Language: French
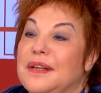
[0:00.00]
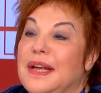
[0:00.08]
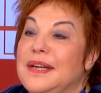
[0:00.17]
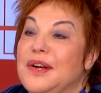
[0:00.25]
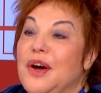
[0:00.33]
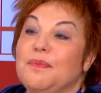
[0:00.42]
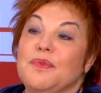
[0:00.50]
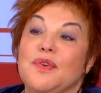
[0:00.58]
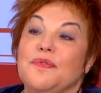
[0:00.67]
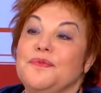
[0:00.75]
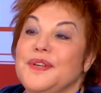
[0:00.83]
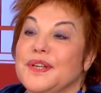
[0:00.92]
énorme
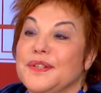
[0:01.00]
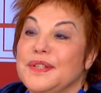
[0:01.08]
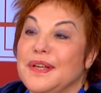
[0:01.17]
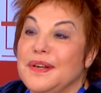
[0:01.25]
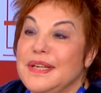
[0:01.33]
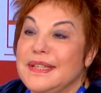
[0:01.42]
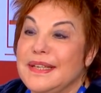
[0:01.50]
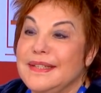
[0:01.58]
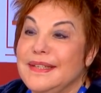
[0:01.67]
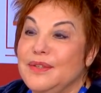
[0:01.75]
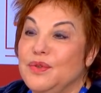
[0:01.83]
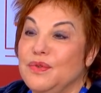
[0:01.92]
confiance dans les
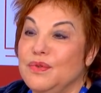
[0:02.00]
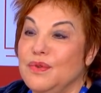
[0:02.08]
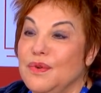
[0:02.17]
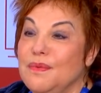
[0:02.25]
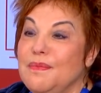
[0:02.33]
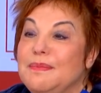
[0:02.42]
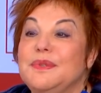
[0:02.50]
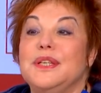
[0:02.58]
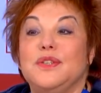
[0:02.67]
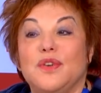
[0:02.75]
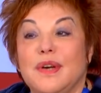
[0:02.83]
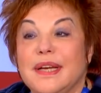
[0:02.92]
institutions, même
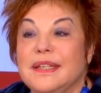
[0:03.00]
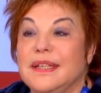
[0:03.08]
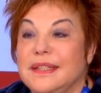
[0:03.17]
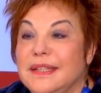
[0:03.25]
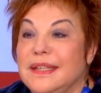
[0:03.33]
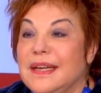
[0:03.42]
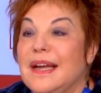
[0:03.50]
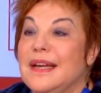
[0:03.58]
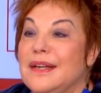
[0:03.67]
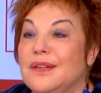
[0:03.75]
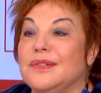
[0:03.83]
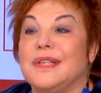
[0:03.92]
si je les critique
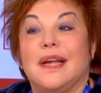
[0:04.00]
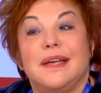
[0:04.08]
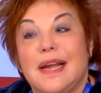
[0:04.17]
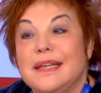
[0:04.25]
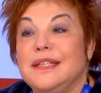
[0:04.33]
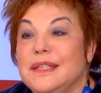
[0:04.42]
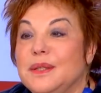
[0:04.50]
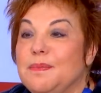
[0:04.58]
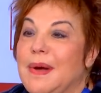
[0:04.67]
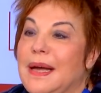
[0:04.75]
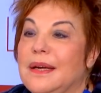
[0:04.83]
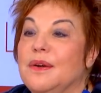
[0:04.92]
lorsqu'elles n'agissent
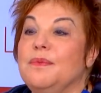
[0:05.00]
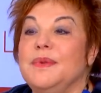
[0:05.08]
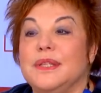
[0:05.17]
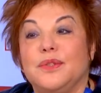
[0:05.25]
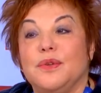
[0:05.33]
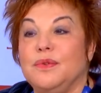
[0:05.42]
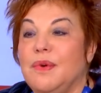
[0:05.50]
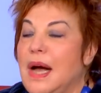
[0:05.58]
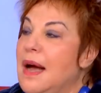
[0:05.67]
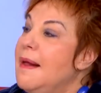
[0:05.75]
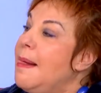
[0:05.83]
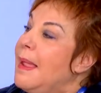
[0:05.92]
pas comme il se
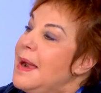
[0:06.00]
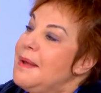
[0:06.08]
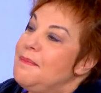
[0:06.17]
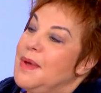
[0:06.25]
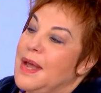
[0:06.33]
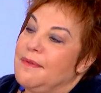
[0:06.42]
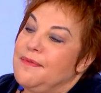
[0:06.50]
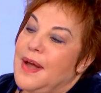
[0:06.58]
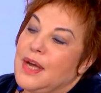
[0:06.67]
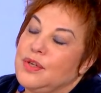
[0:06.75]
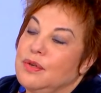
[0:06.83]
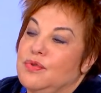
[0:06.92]
doit. Mais
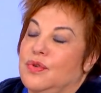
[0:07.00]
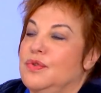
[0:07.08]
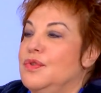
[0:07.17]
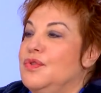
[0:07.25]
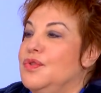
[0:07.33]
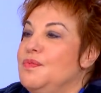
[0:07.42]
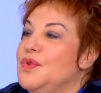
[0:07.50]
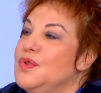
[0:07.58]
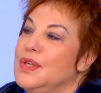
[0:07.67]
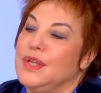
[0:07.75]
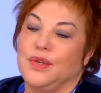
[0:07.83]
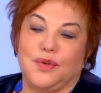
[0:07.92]
enfin, je, me
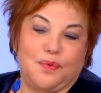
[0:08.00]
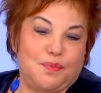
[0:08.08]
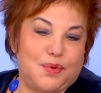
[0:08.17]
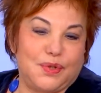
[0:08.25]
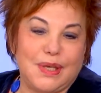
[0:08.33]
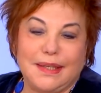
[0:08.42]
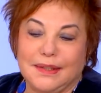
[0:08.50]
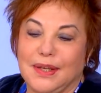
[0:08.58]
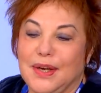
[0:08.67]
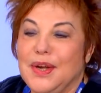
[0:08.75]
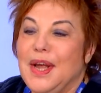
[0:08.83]
dis que hum. peut-être